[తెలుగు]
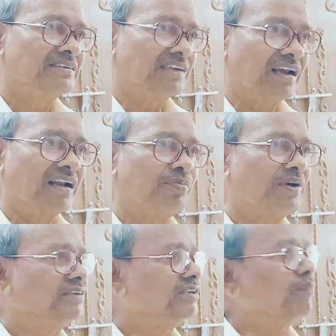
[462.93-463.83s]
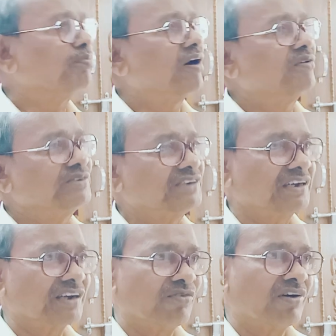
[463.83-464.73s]
శిలలపై శిల్పాలు
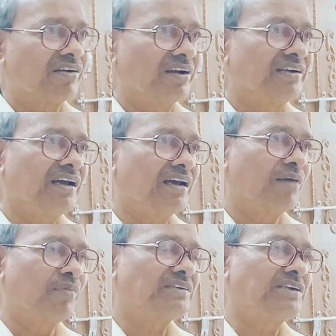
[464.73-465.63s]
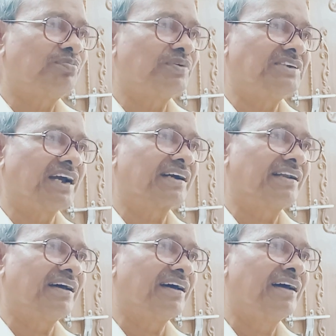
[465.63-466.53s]
వారు అని అమరశిల్పి
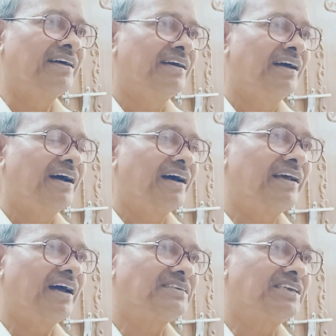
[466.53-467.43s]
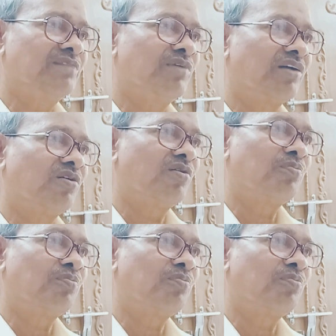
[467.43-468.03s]
జక్కన్న అనే ఆ సినిమాలో